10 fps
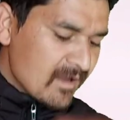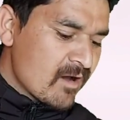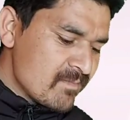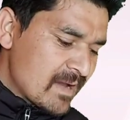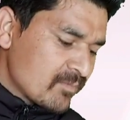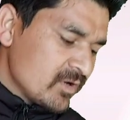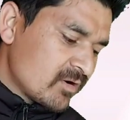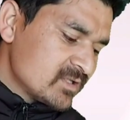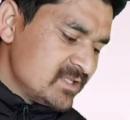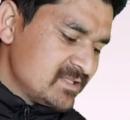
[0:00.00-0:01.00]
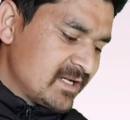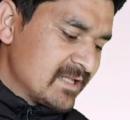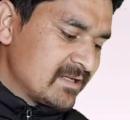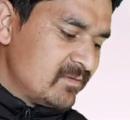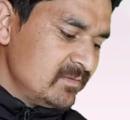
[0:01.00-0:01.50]
अब मैं आपको एक और चीज़
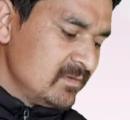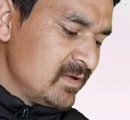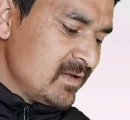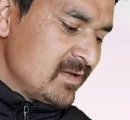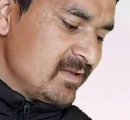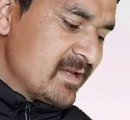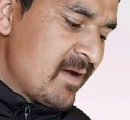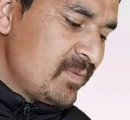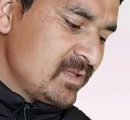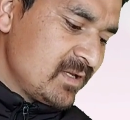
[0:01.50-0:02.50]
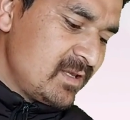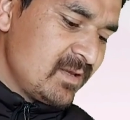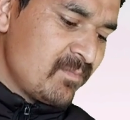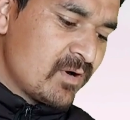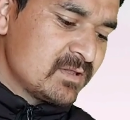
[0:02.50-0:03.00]
दिखाता हूँ यहाँ पर
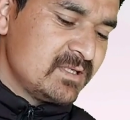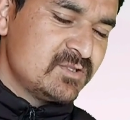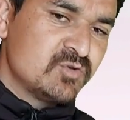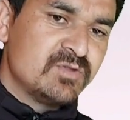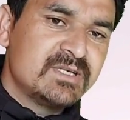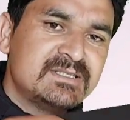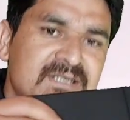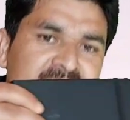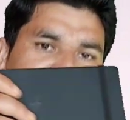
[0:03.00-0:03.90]
देखिए बहुत ही सुंदर सी